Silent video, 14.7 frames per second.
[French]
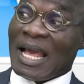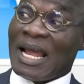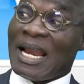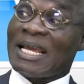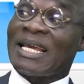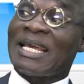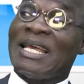à
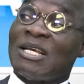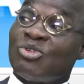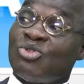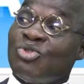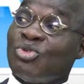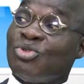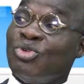la
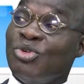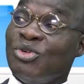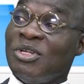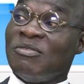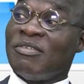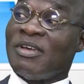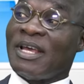création de l'univers.
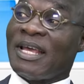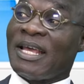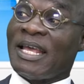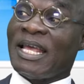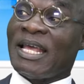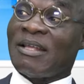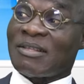Travaillez
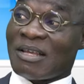bien.